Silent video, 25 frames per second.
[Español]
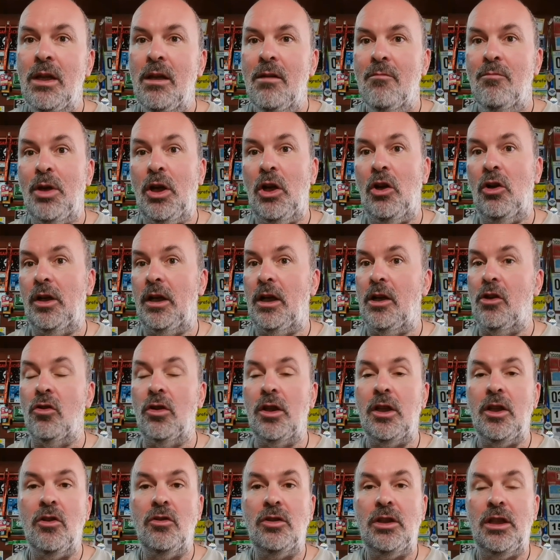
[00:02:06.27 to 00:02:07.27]
pero el
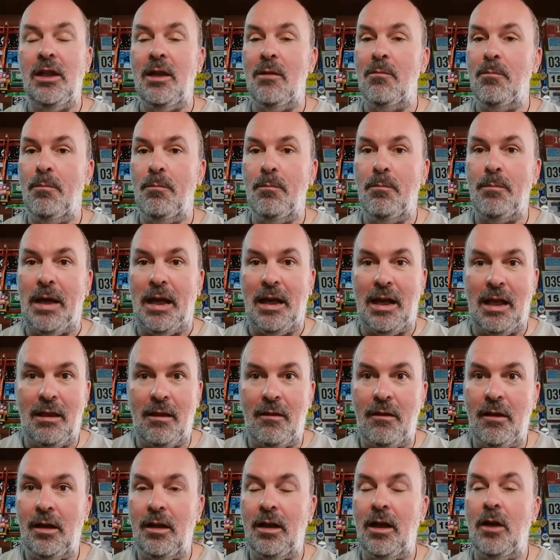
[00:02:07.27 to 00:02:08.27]
recorrido tiene paradas
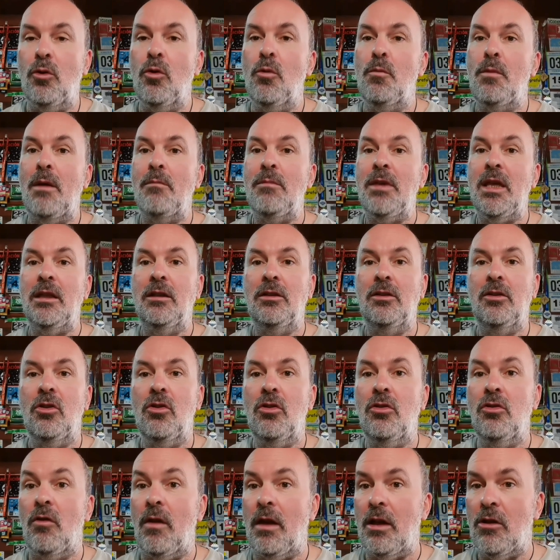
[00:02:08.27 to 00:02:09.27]
de
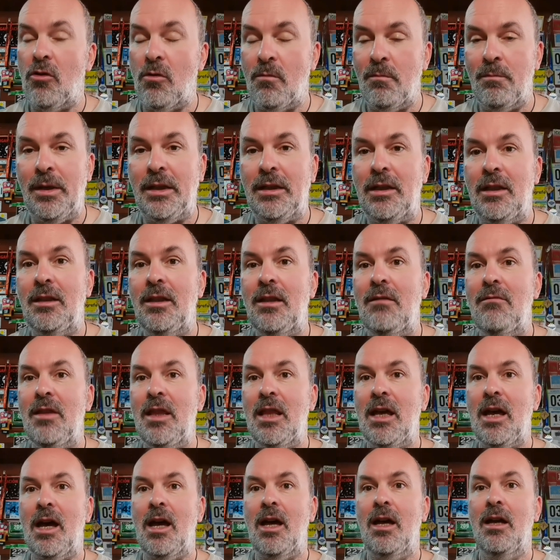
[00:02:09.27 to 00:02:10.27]
reagrupamiento, no hay
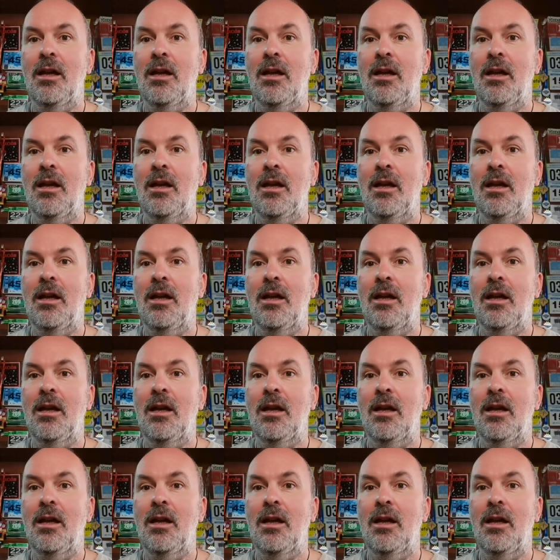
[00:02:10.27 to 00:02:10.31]
competitividad,